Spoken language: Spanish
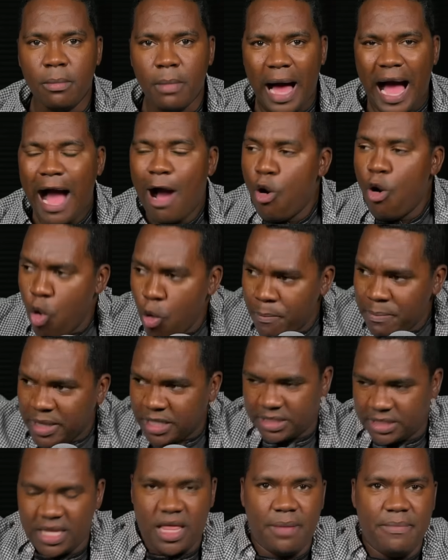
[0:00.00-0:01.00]
aún
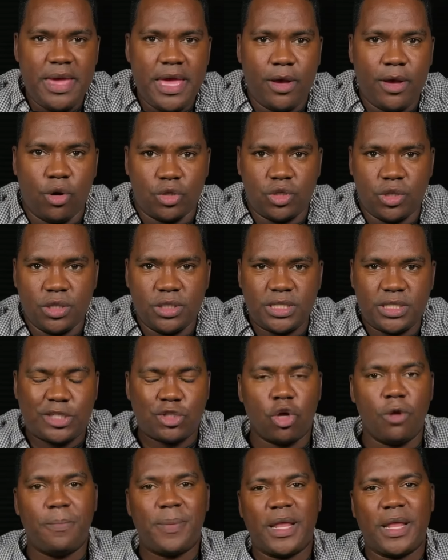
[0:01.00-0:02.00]
mis enemigos se
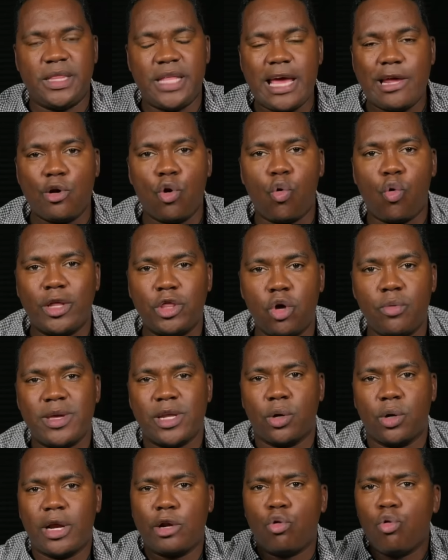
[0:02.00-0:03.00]
sorprendieron cuando
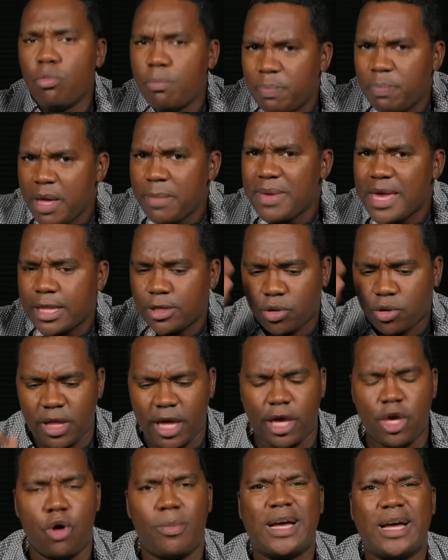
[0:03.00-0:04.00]
vieron el cumplimiento de
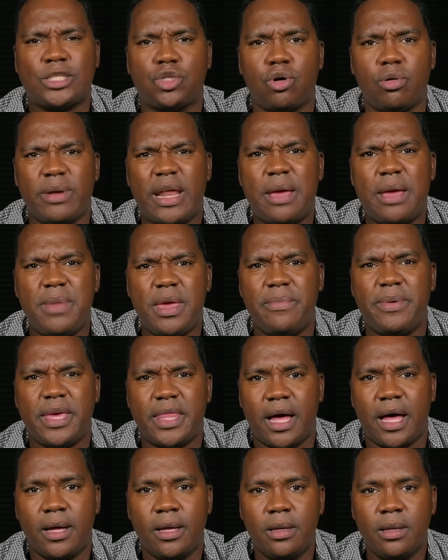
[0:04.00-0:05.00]
Jehová sobre mi
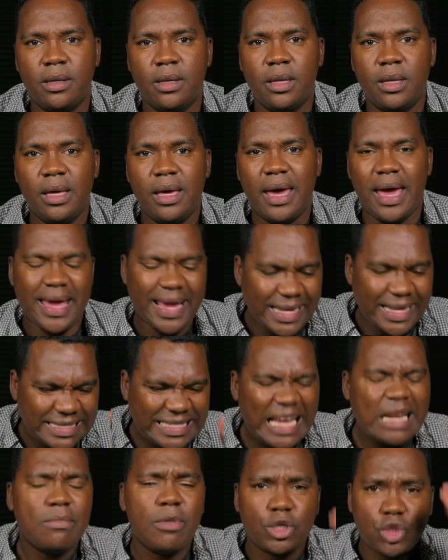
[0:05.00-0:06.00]
vida. En el
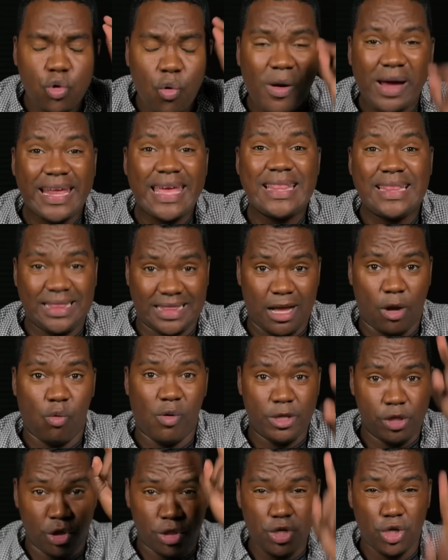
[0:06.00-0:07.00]
Salmos 40,
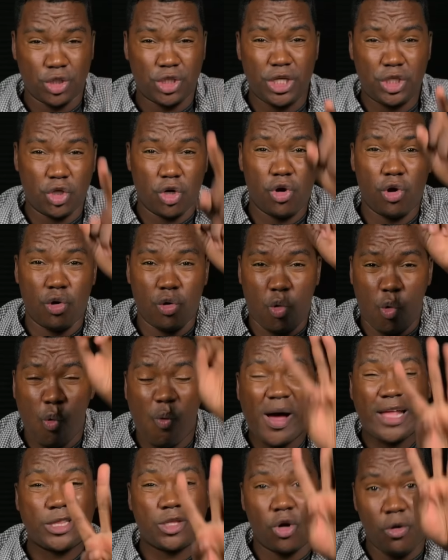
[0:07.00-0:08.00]
cuando Dios hizo los
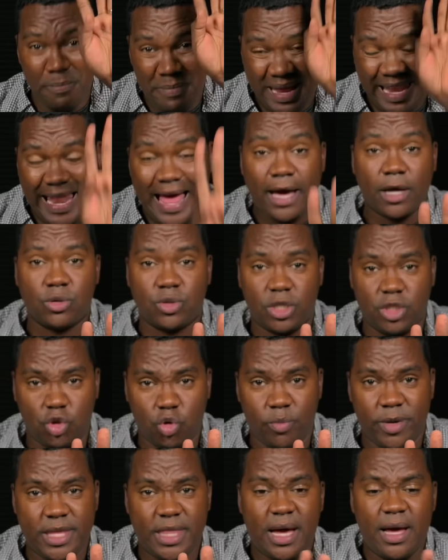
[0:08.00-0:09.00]
cuatro milagros en
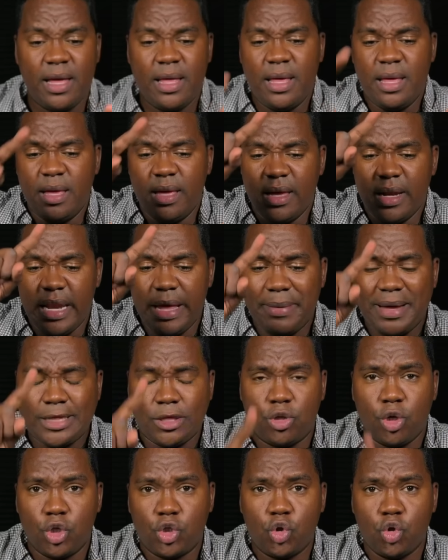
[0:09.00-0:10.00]
su vida,
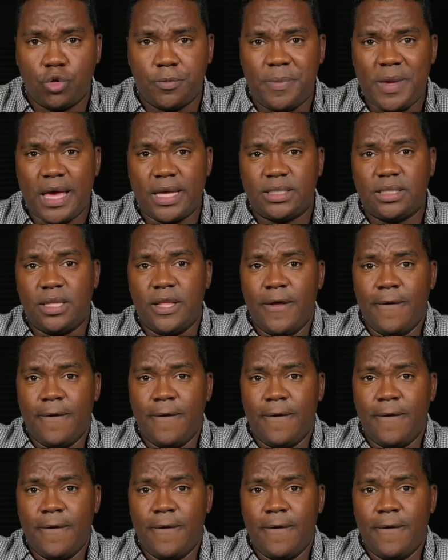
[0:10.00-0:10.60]
levantó sus pies